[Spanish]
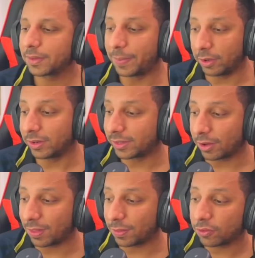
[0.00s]
Pero
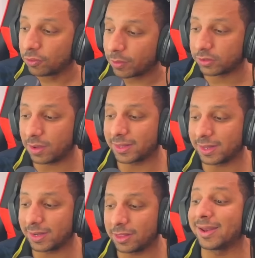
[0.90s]
Cristiano Ronaldo estos números sigue
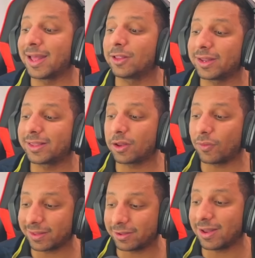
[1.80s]
manteniendo. Imagínate tú, Cristiano,
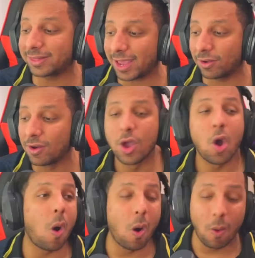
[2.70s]
hubiera sido delantero,
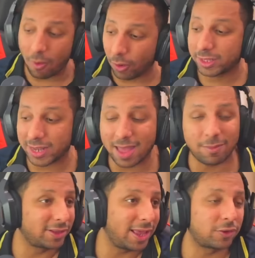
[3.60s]
o, o
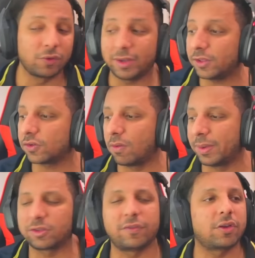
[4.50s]
extremo desde su inicio, como
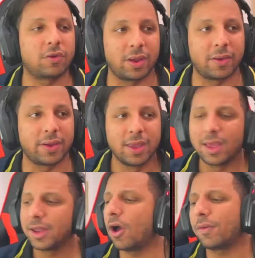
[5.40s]
Messi, verso 9.
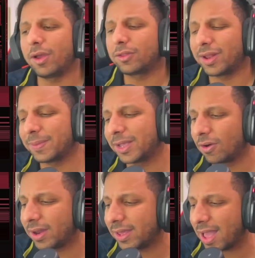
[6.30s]
No, bro, mi
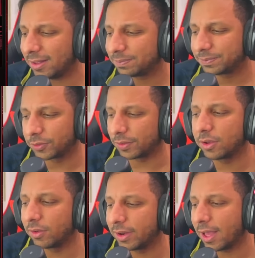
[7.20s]
golea. mi
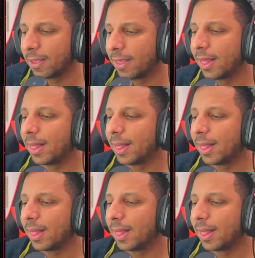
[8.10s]
golea.